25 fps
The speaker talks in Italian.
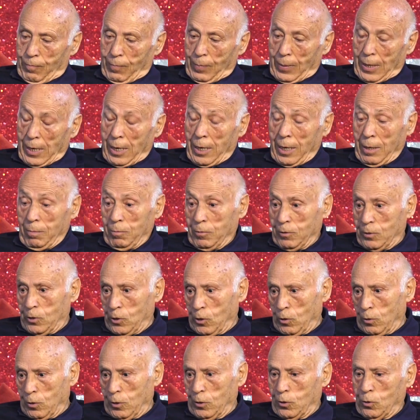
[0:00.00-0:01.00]
le
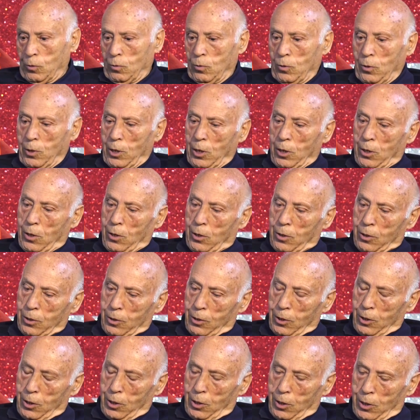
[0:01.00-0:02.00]
emozioni sono
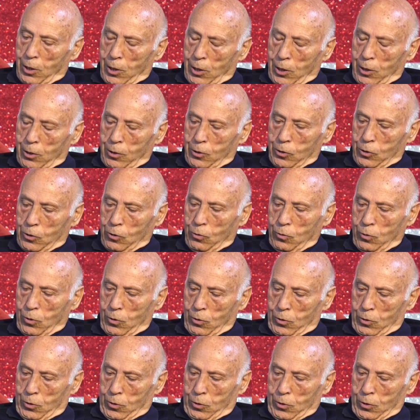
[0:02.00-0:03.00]
ricordi,
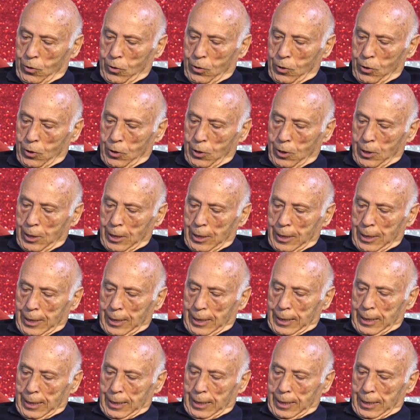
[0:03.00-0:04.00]
sono
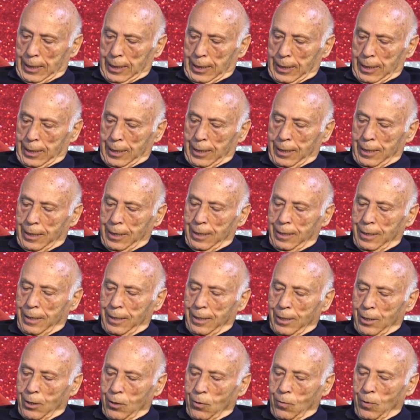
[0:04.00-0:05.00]
eh,
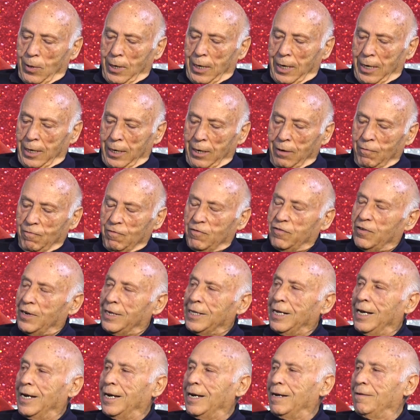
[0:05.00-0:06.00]
quella linfa
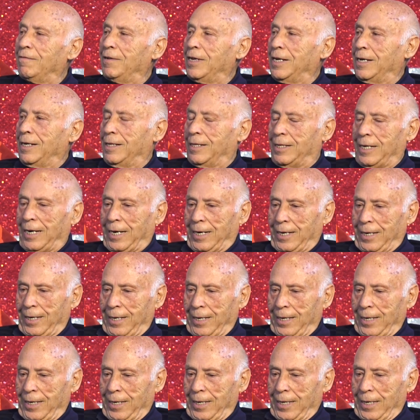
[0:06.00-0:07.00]
della vita
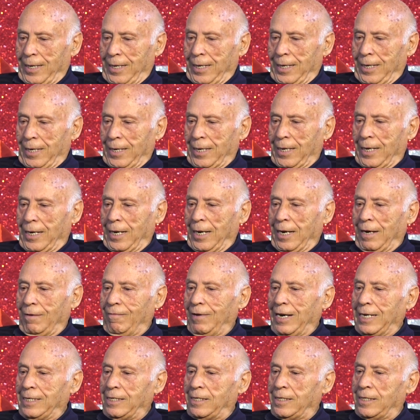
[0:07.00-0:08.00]
che la
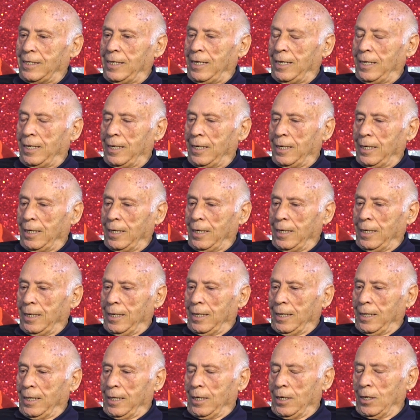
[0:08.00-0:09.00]
veste
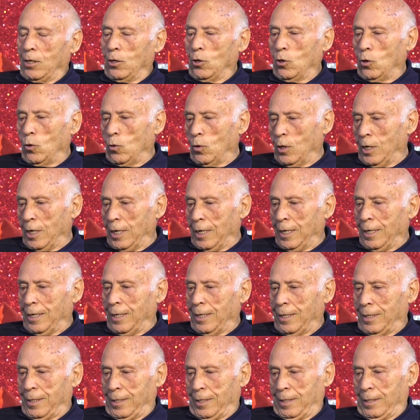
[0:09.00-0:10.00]
non
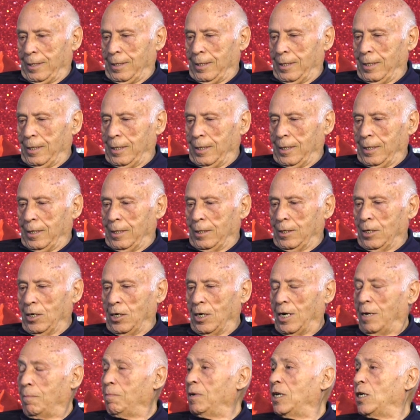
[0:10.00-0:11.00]
eh, di
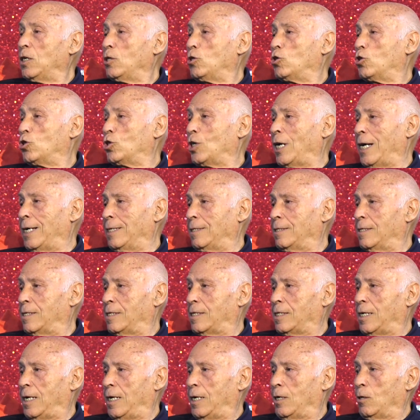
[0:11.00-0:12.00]

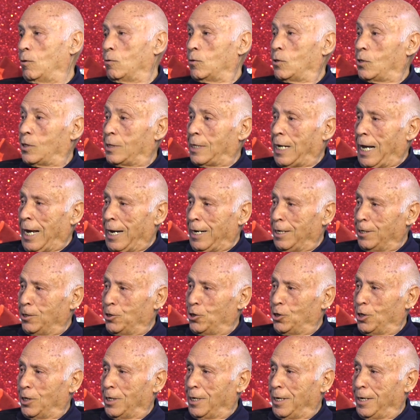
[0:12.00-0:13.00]
reminiscenze
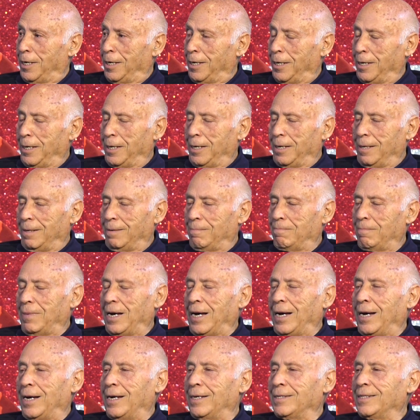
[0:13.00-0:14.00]
nostalgiche,
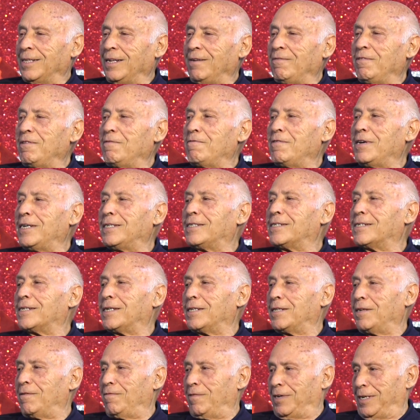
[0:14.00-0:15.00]
ma di vivezza
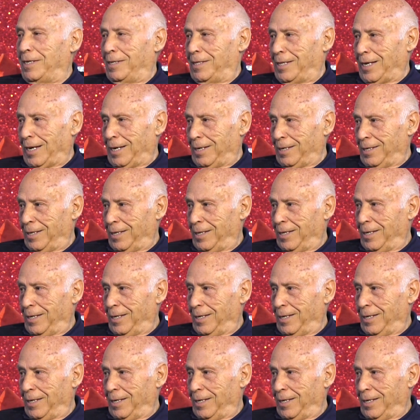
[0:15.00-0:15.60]
di vita.